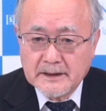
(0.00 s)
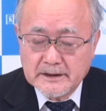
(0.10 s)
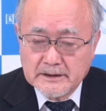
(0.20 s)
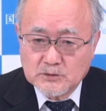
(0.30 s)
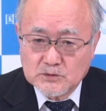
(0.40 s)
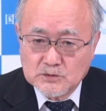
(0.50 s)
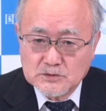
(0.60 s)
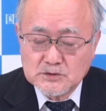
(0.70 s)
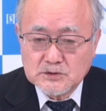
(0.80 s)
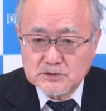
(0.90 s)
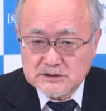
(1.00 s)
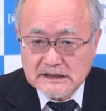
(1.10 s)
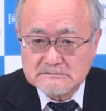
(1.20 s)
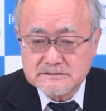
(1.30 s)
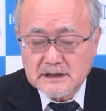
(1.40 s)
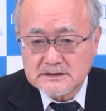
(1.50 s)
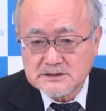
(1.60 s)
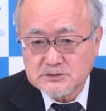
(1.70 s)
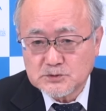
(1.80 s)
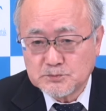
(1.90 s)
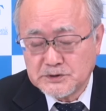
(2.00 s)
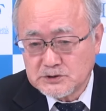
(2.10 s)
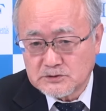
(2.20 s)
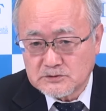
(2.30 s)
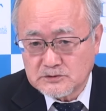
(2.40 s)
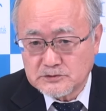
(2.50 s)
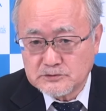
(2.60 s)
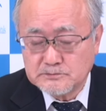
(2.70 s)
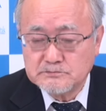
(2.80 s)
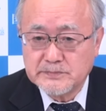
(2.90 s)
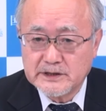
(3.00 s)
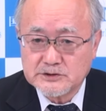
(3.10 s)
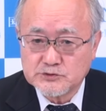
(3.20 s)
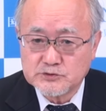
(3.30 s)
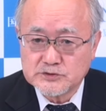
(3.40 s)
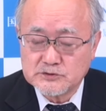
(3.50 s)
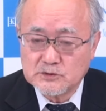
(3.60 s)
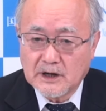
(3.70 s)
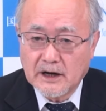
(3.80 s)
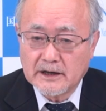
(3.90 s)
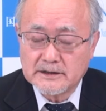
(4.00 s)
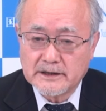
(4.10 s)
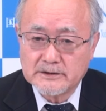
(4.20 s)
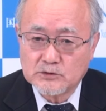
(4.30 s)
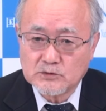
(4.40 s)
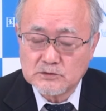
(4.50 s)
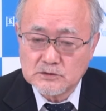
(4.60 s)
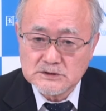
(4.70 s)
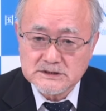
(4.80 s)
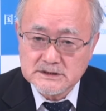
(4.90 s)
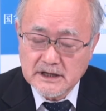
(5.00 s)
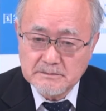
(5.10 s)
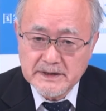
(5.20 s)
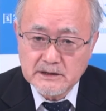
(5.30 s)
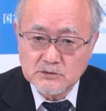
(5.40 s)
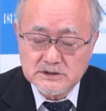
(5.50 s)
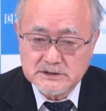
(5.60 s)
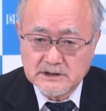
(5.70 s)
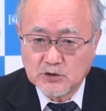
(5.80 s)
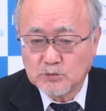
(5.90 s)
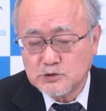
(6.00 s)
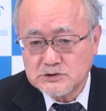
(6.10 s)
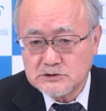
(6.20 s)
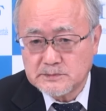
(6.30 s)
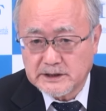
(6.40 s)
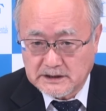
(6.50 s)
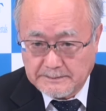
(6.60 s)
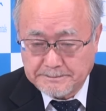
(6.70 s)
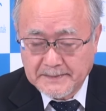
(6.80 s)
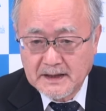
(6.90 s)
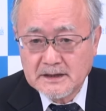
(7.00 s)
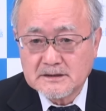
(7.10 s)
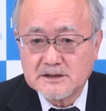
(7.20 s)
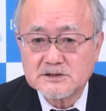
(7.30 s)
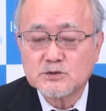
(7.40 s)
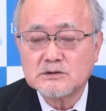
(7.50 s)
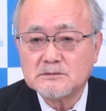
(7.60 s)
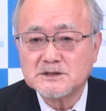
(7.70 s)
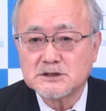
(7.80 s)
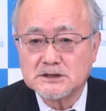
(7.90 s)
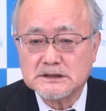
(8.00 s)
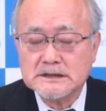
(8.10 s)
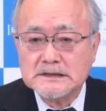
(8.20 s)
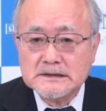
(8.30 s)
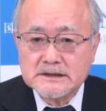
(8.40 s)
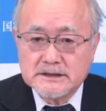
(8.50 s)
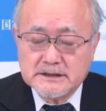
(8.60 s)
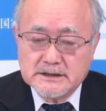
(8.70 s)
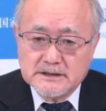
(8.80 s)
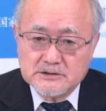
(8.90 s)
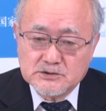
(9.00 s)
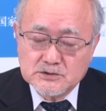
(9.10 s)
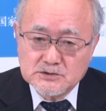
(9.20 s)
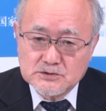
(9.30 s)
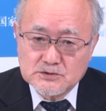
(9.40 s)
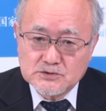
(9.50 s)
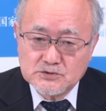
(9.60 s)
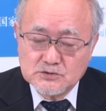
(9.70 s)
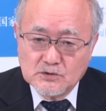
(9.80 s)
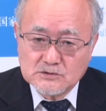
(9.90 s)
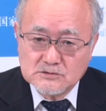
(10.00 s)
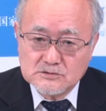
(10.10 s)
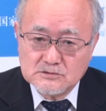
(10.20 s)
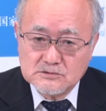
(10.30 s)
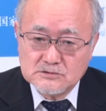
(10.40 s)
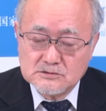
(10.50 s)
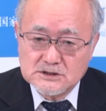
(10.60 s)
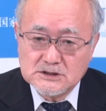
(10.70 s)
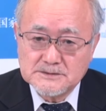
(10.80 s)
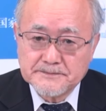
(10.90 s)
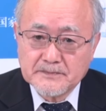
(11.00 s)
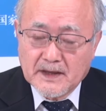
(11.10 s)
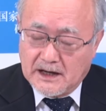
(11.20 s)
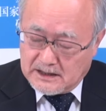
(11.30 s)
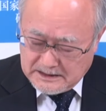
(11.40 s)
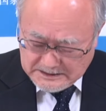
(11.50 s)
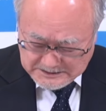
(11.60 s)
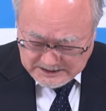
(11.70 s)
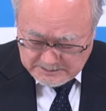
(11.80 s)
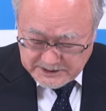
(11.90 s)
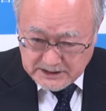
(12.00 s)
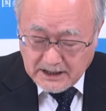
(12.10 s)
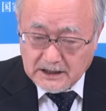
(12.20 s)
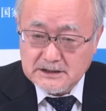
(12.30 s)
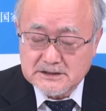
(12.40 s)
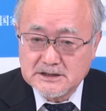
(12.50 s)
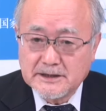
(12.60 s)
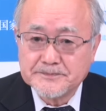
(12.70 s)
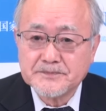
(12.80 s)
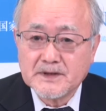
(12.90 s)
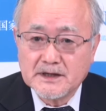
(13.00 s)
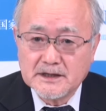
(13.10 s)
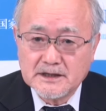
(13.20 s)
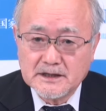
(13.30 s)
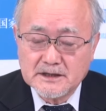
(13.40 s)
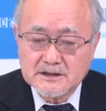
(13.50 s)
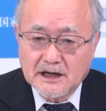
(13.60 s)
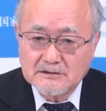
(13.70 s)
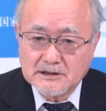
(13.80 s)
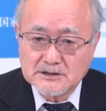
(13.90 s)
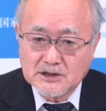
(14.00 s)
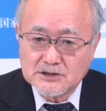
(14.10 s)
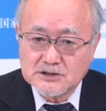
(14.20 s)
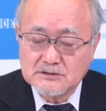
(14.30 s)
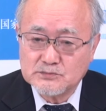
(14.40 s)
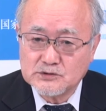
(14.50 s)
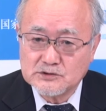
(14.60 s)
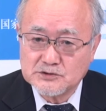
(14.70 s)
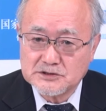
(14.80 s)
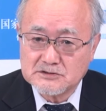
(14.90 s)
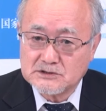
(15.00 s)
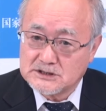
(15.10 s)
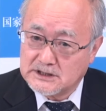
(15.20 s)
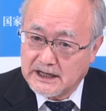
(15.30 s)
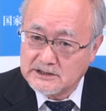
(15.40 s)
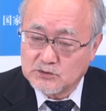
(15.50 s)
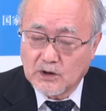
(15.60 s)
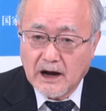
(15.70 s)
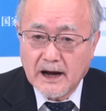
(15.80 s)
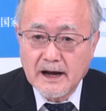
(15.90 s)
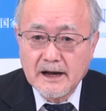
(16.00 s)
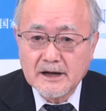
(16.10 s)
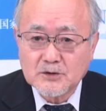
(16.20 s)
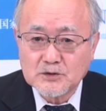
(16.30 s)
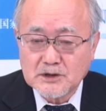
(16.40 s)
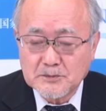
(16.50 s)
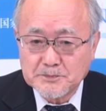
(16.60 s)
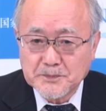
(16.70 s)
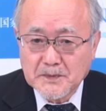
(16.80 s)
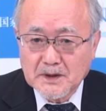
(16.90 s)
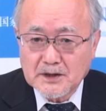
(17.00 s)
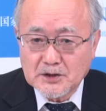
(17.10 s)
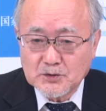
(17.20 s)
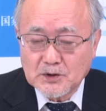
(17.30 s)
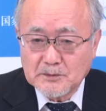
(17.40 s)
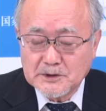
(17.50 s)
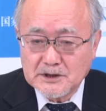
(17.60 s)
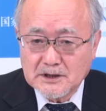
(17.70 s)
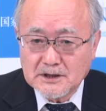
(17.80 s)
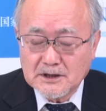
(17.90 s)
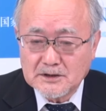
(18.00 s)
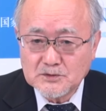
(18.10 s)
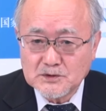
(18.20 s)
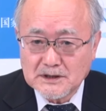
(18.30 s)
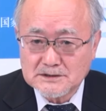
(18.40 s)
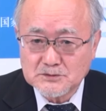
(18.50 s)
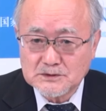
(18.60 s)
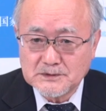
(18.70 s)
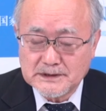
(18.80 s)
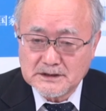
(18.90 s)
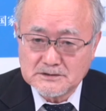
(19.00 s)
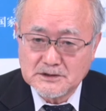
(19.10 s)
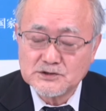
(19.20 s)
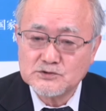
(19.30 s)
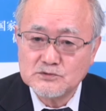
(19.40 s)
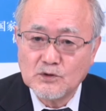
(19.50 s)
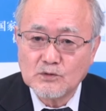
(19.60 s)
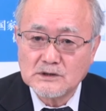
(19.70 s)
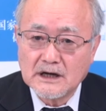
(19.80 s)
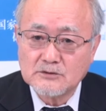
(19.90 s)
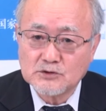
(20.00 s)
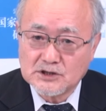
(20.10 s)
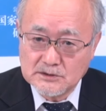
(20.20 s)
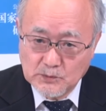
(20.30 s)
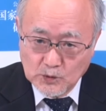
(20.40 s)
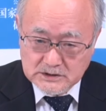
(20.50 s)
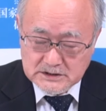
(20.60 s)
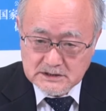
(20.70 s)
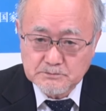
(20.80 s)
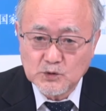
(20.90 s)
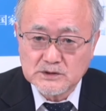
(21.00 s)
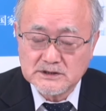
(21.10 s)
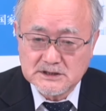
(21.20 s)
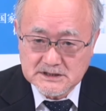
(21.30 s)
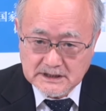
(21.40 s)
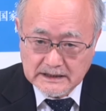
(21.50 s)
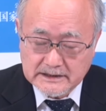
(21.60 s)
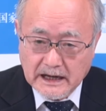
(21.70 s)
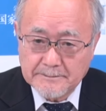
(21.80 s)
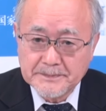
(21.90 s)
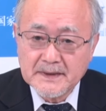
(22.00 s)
えー、このサンフランシスコビジョンという米中首脳会談の時の声明をですね重んじるべきだでそれがまさに、えー、中国にあアメリカがですねえー、台湾に対して武器の輸出をしないとかこれはあのアメリカ側の約束ではなくて中国側の希望です一方的に伝えた